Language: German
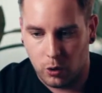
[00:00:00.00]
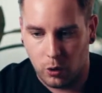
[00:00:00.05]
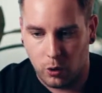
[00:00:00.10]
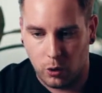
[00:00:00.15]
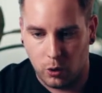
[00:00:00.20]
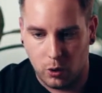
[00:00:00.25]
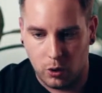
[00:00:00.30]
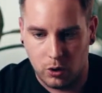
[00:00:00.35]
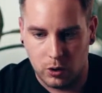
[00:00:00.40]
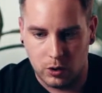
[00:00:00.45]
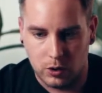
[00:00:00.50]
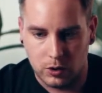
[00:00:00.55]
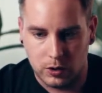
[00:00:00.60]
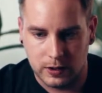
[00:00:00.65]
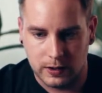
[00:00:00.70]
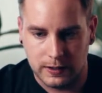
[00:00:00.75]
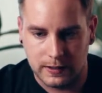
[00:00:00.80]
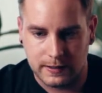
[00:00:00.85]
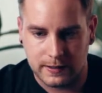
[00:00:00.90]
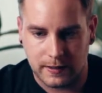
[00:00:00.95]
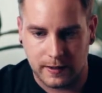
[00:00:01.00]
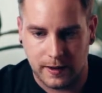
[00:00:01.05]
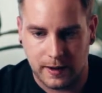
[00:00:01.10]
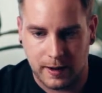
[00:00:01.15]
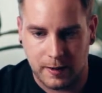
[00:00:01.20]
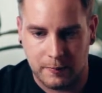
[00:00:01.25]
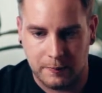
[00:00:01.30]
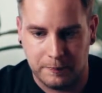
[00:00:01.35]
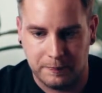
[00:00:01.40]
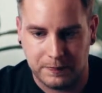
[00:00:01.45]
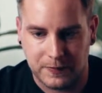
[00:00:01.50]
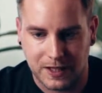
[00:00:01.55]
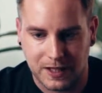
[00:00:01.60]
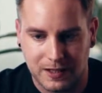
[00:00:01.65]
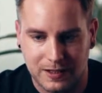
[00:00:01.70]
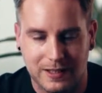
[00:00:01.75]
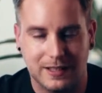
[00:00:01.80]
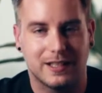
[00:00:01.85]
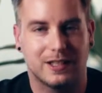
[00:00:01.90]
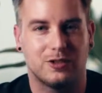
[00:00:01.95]
Und ähm,
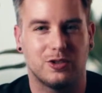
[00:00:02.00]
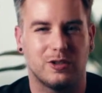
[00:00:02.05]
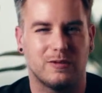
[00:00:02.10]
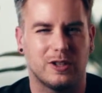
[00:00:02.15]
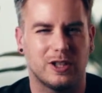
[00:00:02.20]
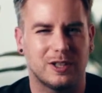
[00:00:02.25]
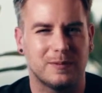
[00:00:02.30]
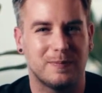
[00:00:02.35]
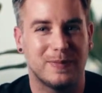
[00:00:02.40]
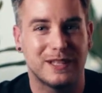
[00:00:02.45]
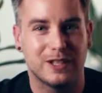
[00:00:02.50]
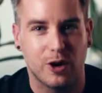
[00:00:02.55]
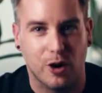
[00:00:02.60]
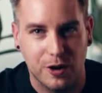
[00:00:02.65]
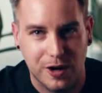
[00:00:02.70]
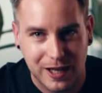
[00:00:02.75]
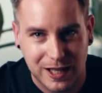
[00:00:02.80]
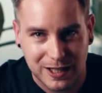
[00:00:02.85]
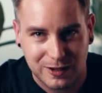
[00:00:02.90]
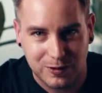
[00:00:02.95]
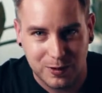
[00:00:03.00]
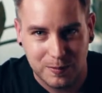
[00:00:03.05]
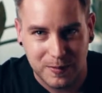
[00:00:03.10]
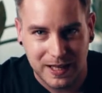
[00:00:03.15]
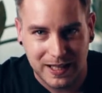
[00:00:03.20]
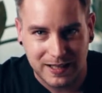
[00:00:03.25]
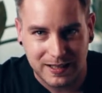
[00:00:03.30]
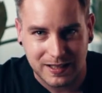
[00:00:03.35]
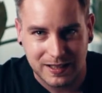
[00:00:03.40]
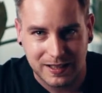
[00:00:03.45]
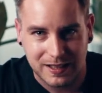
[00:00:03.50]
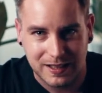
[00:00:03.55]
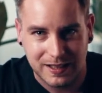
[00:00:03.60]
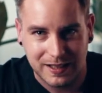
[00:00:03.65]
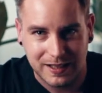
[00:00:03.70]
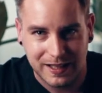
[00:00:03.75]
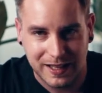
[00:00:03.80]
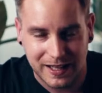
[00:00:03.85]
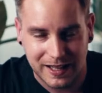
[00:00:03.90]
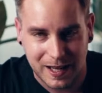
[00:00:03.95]
ist natürlich was Besonderes für mich.
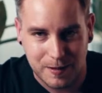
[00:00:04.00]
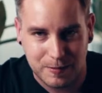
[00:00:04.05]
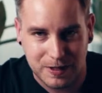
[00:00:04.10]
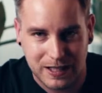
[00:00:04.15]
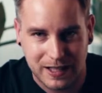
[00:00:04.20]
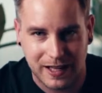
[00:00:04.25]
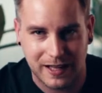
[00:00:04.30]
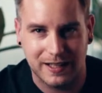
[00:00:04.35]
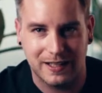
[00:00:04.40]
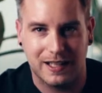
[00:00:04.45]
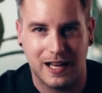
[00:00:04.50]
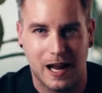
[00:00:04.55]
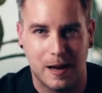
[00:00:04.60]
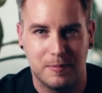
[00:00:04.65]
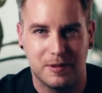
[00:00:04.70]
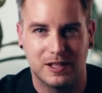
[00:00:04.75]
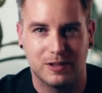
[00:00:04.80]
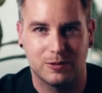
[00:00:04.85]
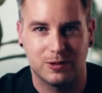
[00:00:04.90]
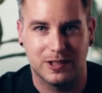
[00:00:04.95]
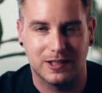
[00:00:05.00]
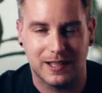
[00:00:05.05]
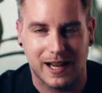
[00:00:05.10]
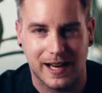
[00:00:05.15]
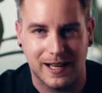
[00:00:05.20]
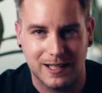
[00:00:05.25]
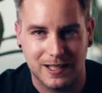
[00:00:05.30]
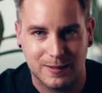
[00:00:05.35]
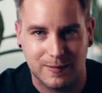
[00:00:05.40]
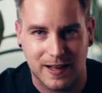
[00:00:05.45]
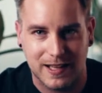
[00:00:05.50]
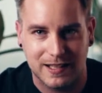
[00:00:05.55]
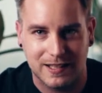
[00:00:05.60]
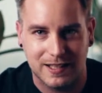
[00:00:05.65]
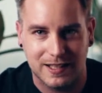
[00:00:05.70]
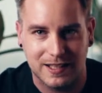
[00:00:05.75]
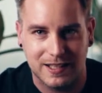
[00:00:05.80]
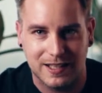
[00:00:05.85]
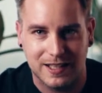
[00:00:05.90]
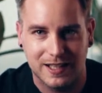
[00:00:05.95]
Jeder, der mich kennt, Episode
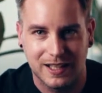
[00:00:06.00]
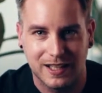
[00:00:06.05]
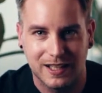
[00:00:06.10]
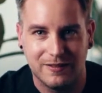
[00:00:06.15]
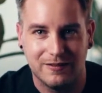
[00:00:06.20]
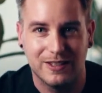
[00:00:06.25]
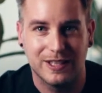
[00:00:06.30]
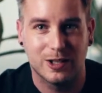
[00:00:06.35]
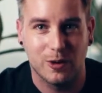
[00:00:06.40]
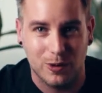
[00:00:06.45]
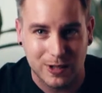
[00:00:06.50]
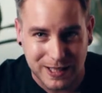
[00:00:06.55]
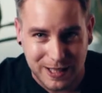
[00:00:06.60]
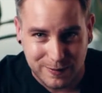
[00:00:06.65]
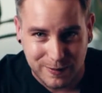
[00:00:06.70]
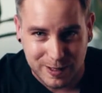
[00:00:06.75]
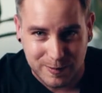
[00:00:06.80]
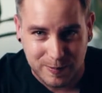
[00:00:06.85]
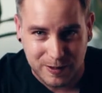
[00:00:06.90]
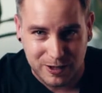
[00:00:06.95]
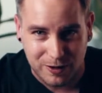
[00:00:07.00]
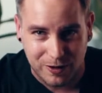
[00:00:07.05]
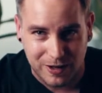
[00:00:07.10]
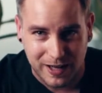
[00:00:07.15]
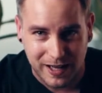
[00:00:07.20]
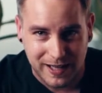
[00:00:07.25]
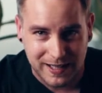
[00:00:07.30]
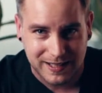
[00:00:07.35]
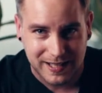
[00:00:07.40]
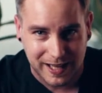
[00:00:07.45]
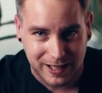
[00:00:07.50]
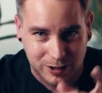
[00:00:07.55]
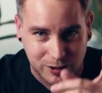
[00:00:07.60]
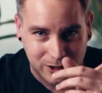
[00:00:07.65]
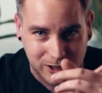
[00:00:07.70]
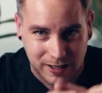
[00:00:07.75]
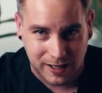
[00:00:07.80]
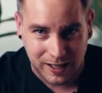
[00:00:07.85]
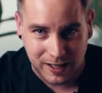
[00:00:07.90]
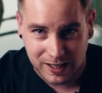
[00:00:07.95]
23. Wieso ist das was Besonderes,
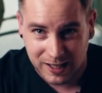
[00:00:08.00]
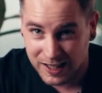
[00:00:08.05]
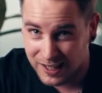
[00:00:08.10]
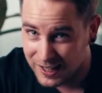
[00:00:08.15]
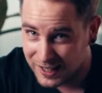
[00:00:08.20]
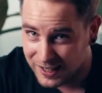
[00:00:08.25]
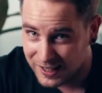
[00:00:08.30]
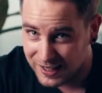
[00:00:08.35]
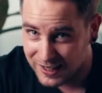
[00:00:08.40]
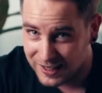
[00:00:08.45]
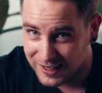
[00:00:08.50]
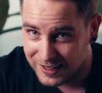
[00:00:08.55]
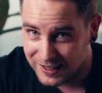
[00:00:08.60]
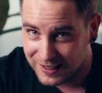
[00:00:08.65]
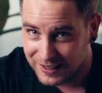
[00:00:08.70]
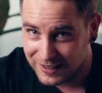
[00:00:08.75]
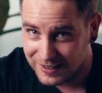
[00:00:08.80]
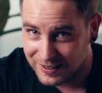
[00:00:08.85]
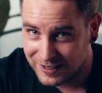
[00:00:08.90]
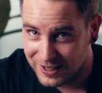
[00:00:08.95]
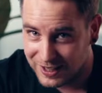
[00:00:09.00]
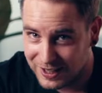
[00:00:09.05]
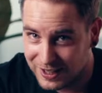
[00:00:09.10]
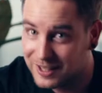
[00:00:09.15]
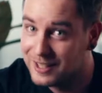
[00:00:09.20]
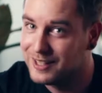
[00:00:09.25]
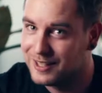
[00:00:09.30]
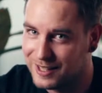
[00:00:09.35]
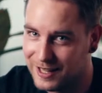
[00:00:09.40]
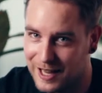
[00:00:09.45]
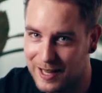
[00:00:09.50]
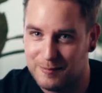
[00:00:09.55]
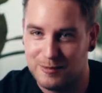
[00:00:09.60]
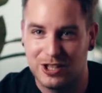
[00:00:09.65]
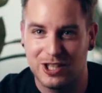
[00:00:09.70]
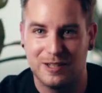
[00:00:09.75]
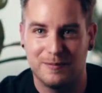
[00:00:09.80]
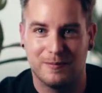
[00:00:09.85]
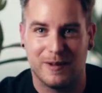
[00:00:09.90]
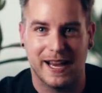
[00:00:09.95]
Hector? MG.
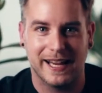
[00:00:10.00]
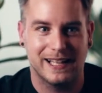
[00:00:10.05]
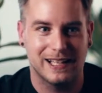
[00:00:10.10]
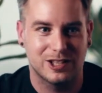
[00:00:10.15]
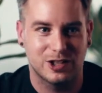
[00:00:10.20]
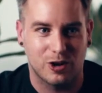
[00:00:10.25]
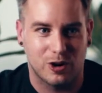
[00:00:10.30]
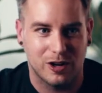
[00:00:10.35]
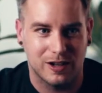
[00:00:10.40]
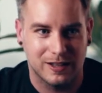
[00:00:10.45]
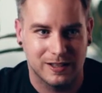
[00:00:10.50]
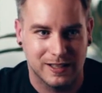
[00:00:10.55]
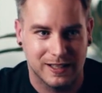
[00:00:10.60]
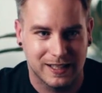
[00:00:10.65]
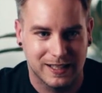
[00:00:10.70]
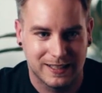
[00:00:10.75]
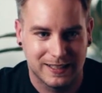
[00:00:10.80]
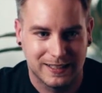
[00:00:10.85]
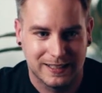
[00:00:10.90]
MG, Michael Jordan.